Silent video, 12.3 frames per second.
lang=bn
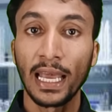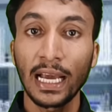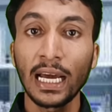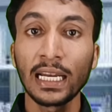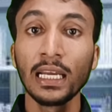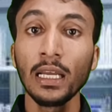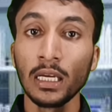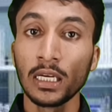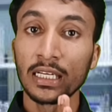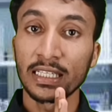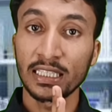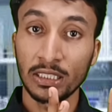এখানে
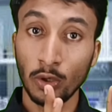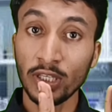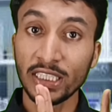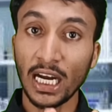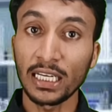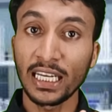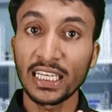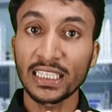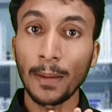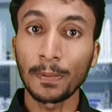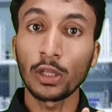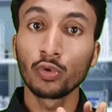ওই চারটে
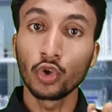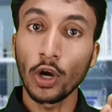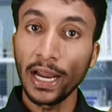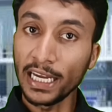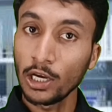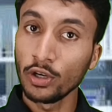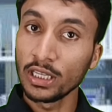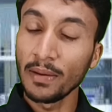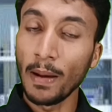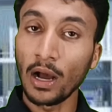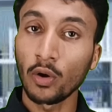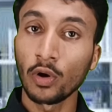সাপকে দুটো ক্যাটাগরিতে
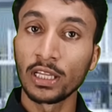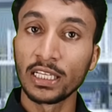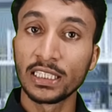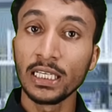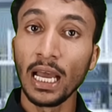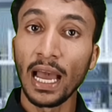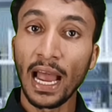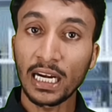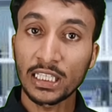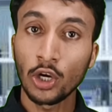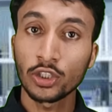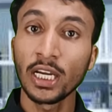ভাগ করে দিচ্ছি
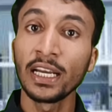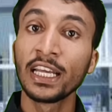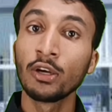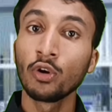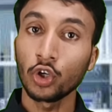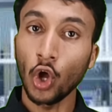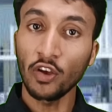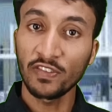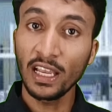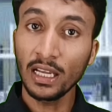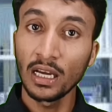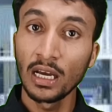একটা হচ্ছে
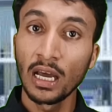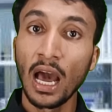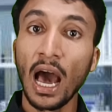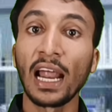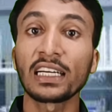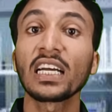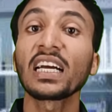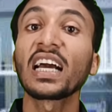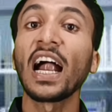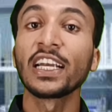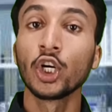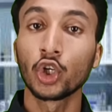নিউরোটক্সিক আর একটা
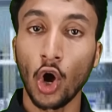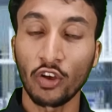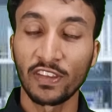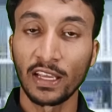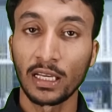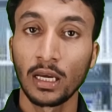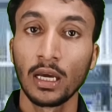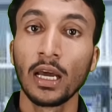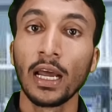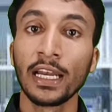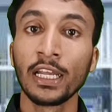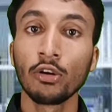কার্ডিওটক্সিক
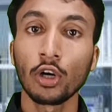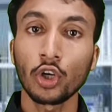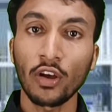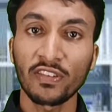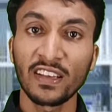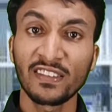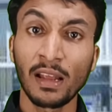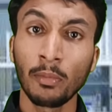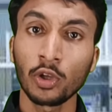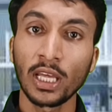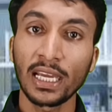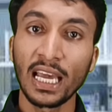নিউরোটক্সিক্স এর
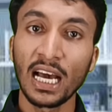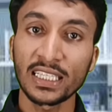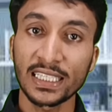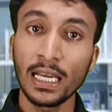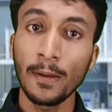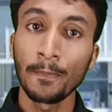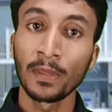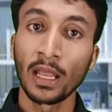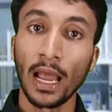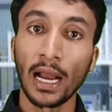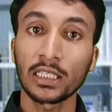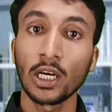মধ্যে কে আসছে
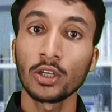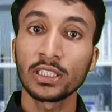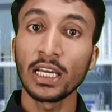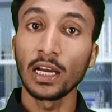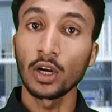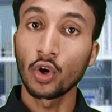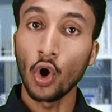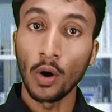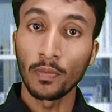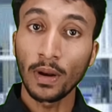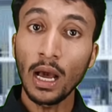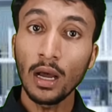একটা হচ্ছে
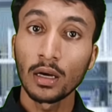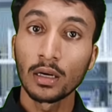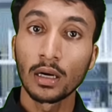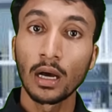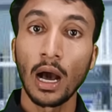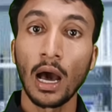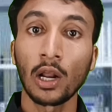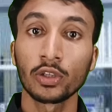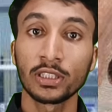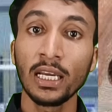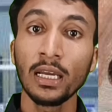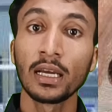কবরা আর
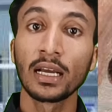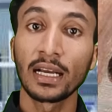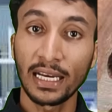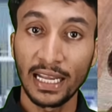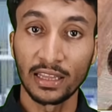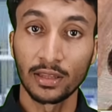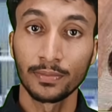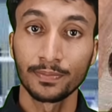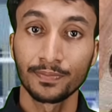হচ্ছে ক্রেত